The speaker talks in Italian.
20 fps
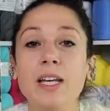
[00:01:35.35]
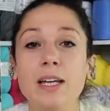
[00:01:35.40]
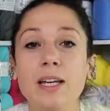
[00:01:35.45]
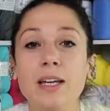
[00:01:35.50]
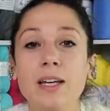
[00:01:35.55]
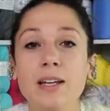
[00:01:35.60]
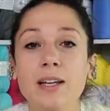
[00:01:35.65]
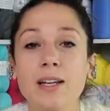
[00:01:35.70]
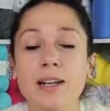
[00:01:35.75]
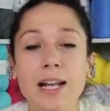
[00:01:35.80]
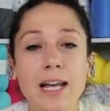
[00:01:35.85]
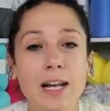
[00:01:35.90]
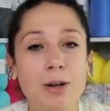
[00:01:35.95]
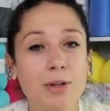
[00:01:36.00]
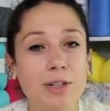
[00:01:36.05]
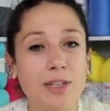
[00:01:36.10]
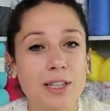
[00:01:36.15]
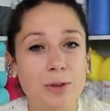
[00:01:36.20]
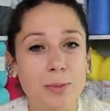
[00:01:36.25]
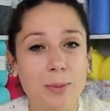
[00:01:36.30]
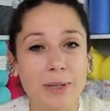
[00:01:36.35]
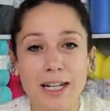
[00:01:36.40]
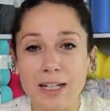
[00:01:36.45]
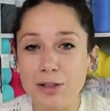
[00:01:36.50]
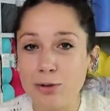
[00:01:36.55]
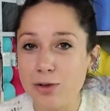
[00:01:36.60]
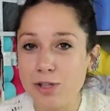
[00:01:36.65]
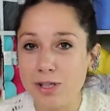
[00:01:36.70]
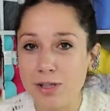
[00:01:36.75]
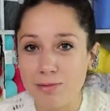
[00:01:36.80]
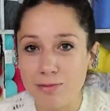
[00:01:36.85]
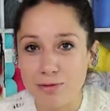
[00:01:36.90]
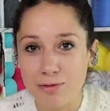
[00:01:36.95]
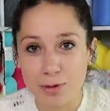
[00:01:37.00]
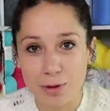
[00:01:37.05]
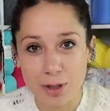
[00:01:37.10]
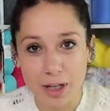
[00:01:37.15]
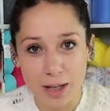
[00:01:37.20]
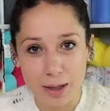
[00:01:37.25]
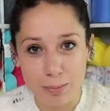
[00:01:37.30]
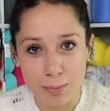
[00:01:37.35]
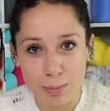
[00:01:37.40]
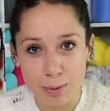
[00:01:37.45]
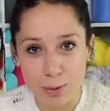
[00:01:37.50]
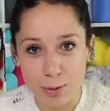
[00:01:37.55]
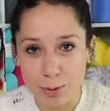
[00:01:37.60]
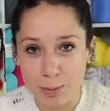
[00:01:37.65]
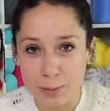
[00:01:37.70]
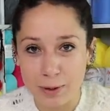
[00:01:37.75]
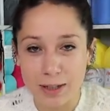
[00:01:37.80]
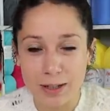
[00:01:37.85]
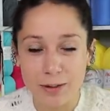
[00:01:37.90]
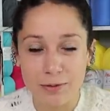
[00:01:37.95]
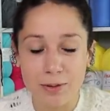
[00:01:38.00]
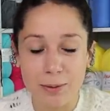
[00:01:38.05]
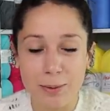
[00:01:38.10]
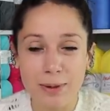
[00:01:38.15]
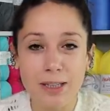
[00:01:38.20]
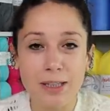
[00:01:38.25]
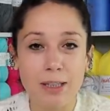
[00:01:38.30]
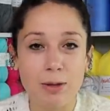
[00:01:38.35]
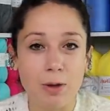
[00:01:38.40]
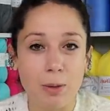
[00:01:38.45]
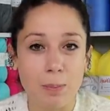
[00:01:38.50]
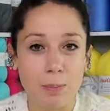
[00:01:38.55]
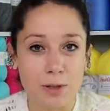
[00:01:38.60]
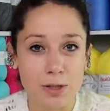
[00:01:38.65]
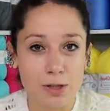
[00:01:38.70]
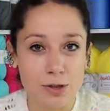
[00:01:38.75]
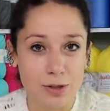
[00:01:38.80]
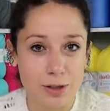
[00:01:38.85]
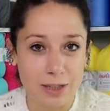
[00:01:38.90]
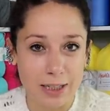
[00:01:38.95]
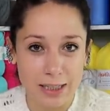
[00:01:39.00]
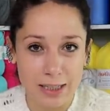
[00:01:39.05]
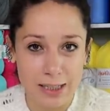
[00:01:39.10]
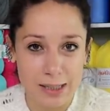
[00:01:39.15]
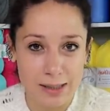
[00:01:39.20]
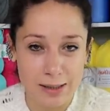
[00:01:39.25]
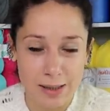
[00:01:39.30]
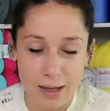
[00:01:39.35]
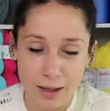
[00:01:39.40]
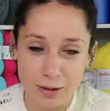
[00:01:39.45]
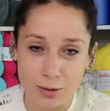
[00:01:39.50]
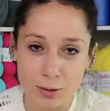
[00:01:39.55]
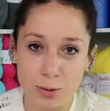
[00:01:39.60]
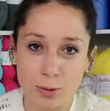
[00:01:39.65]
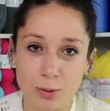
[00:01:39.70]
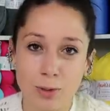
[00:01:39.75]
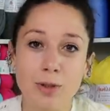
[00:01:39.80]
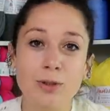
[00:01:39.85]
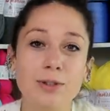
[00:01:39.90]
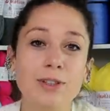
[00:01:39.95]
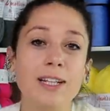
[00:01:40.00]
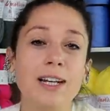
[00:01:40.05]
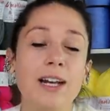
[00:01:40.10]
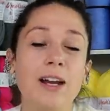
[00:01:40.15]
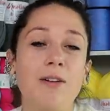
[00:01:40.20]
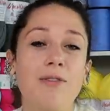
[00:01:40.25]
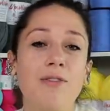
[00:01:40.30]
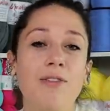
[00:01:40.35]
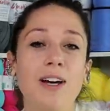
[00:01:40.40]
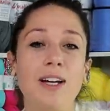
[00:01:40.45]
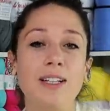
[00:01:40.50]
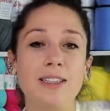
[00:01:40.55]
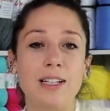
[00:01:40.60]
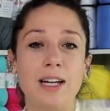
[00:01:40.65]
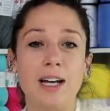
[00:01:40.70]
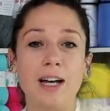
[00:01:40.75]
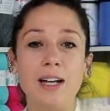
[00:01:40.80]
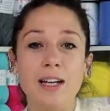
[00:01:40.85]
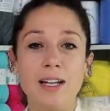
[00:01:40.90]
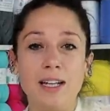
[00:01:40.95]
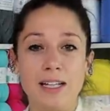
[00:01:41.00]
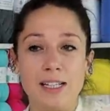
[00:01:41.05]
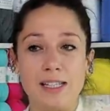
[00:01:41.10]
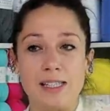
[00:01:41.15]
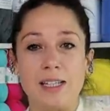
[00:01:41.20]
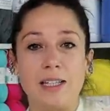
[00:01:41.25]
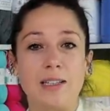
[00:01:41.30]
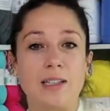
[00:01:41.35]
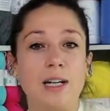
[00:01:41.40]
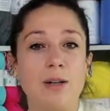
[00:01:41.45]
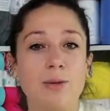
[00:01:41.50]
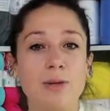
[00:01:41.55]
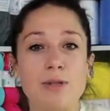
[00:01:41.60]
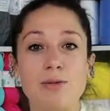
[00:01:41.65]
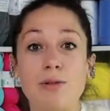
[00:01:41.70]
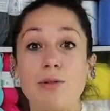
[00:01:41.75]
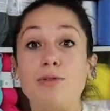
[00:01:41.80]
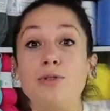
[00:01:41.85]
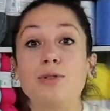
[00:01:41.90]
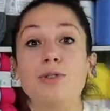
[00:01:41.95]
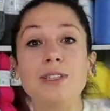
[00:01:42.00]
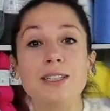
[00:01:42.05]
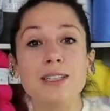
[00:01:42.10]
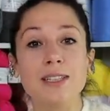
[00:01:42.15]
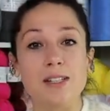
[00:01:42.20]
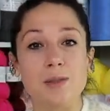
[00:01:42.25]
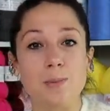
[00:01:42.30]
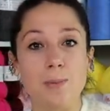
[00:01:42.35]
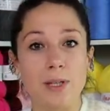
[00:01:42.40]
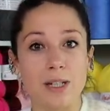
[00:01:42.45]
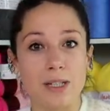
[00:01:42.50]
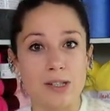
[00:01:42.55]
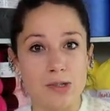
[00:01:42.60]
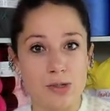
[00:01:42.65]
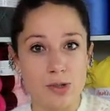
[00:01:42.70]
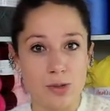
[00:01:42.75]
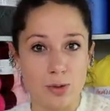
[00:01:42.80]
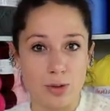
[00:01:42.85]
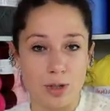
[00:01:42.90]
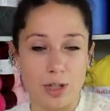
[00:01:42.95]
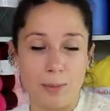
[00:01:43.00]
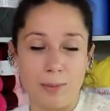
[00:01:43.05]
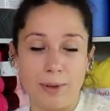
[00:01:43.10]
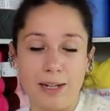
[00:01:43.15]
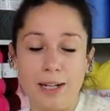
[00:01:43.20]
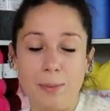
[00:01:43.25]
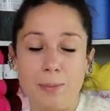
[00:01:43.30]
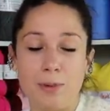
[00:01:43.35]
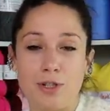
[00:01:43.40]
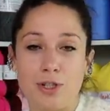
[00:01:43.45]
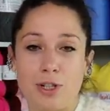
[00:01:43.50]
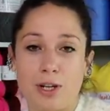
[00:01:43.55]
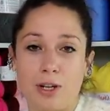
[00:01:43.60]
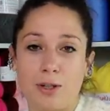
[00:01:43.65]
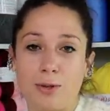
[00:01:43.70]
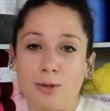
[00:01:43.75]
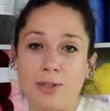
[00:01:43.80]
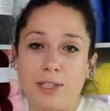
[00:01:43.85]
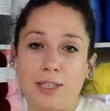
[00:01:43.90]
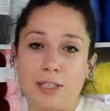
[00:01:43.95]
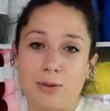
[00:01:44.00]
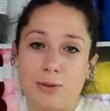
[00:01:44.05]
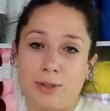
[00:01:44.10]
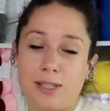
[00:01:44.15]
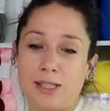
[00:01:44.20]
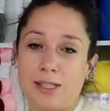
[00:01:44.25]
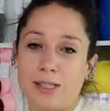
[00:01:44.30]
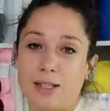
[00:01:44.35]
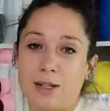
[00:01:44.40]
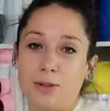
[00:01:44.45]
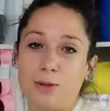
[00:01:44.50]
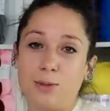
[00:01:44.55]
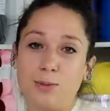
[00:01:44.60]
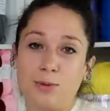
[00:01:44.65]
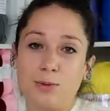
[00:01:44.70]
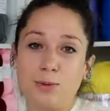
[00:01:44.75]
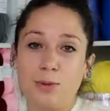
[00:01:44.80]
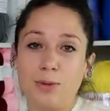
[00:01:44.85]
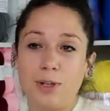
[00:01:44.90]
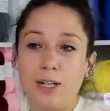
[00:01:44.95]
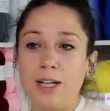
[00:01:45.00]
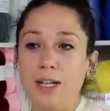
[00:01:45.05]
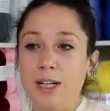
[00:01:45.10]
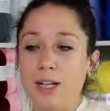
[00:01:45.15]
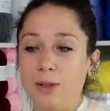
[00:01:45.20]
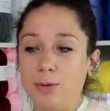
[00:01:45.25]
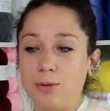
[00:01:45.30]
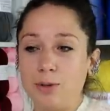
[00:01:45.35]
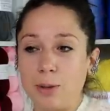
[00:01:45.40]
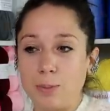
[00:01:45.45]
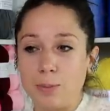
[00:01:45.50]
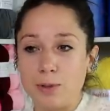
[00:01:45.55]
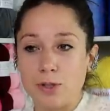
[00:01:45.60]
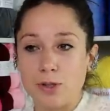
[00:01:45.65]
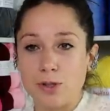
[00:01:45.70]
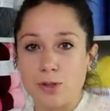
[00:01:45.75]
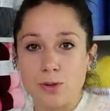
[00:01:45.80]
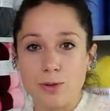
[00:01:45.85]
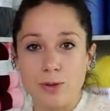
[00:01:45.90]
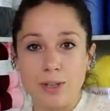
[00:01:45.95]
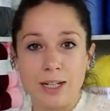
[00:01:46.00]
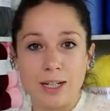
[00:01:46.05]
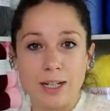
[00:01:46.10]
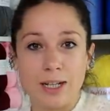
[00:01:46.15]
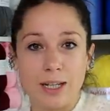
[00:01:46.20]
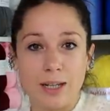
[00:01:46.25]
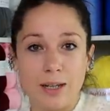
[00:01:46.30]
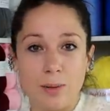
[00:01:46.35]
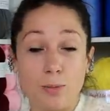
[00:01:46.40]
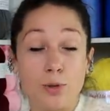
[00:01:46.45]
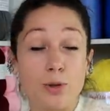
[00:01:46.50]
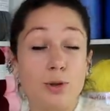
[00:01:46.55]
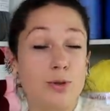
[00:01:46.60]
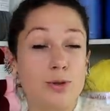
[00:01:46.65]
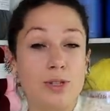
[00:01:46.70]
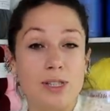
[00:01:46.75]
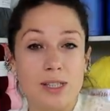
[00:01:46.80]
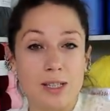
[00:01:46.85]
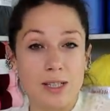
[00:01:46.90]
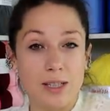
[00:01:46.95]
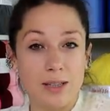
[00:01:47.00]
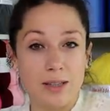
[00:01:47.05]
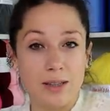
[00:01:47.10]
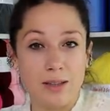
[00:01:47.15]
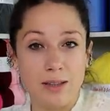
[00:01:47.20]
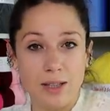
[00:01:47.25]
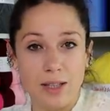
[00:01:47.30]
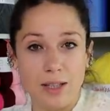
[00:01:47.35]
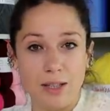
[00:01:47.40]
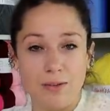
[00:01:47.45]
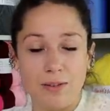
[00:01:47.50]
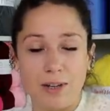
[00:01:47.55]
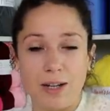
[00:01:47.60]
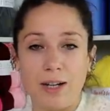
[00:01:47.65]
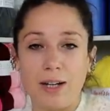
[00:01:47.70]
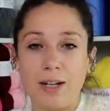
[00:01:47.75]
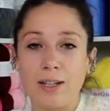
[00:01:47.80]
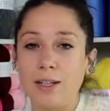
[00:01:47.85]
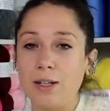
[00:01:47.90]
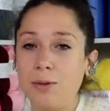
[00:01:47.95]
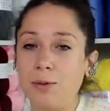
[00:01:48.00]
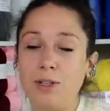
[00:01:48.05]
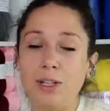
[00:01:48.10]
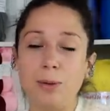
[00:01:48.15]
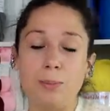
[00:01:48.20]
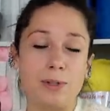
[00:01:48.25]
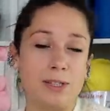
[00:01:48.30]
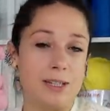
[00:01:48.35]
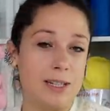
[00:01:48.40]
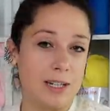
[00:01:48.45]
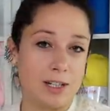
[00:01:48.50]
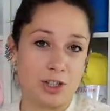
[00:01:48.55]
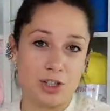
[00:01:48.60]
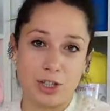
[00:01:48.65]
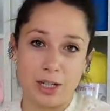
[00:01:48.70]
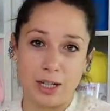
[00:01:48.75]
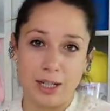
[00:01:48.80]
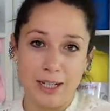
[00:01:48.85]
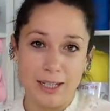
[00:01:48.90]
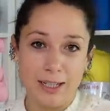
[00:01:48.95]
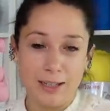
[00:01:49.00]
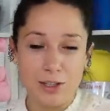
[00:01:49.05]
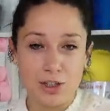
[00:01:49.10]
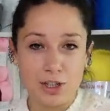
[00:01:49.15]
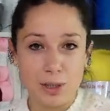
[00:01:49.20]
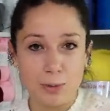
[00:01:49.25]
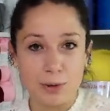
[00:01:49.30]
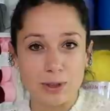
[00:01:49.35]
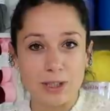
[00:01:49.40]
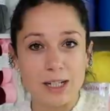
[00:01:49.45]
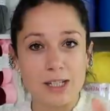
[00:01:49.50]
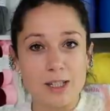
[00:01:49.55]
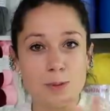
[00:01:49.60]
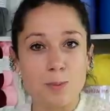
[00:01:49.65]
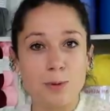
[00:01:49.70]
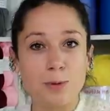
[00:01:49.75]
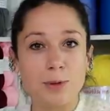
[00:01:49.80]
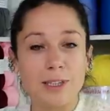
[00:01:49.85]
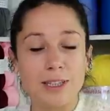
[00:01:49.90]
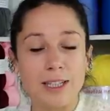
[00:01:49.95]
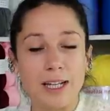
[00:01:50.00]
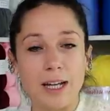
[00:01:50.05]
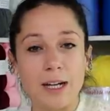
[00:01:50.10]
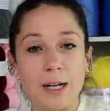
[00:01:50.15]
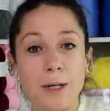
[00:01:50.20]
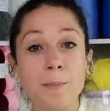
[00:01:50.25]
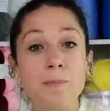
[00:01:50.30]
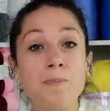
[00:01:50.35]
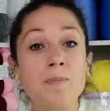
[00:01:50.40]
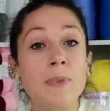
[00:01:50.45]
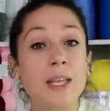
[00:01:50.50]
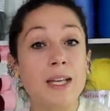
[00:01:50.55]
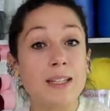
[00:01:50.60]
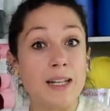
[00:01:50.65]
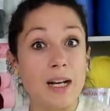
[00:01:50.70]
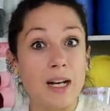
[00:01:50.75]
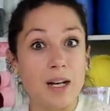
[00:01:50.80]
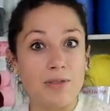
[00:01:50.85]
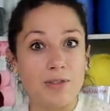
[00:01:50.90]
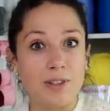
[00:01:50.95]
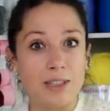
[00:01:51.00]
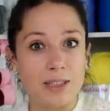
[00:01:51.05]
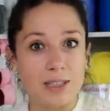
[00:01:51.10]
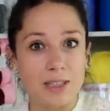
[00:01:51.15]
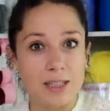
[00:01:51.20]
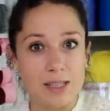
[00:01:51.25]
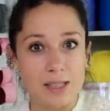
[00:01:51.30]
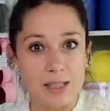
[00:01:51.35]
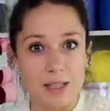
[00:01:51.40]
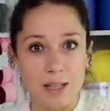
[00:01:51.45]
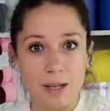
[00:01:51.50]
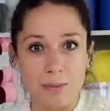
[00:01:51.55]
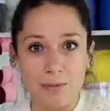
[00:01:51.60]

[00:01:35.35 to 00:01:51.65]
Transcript: Eh, lei lo ha denominato Sinfonia Blu perché ovviamente lo ha personalizzato. Quello della Fata è stata una sua fonte di ispirazione, ma lei poi ci ha raccontato essere comunque una persona che è molto istintiva e che quindi poi si lascia, diciamo, trasportare dalla fantasia.